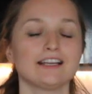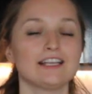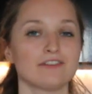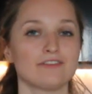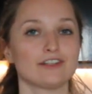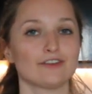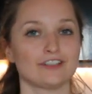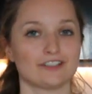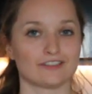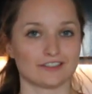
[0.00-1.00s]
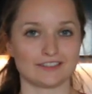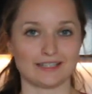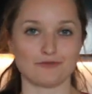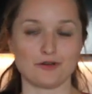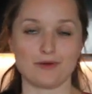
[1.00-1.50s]
Ich verwende heute das
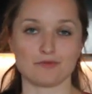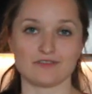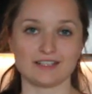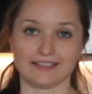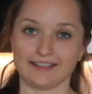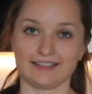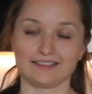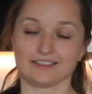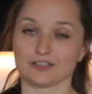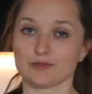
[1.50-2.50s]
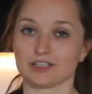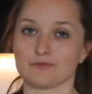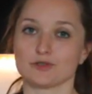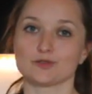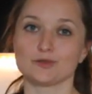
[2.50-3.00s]
Rezept von meinem Schwesterherz. Das schmeckt
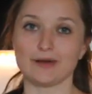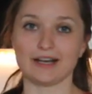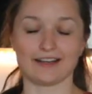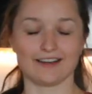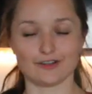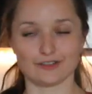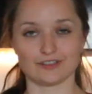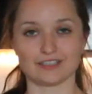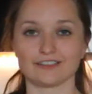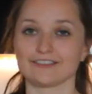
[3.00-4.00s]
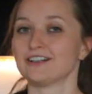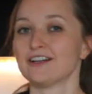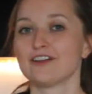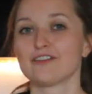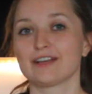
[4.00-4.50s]
nämlich super lecker und ich finde, ihre
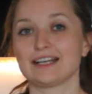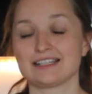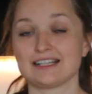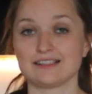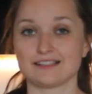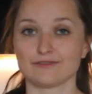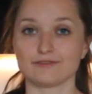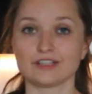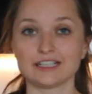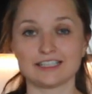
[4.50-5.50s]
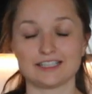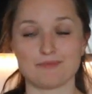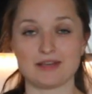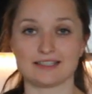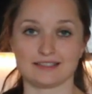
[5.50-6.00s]
Frikadellen sind wirklich die
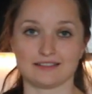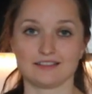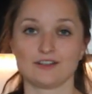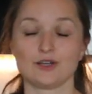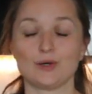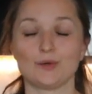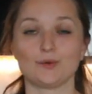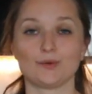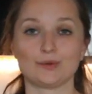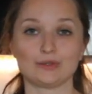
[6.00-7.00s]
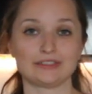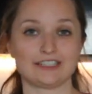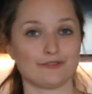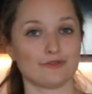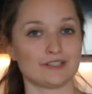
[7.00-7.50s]
besten.
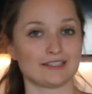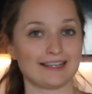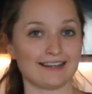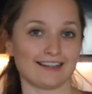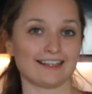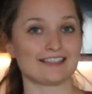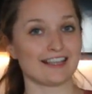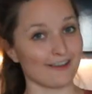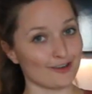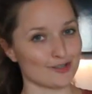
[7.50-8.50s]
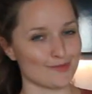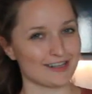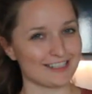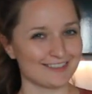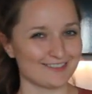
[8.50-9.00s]
Und ich würde sagen, ich zeige euch schon
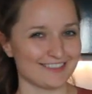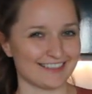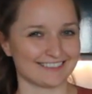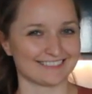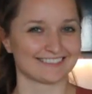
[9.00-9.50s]
mal die Zutaten.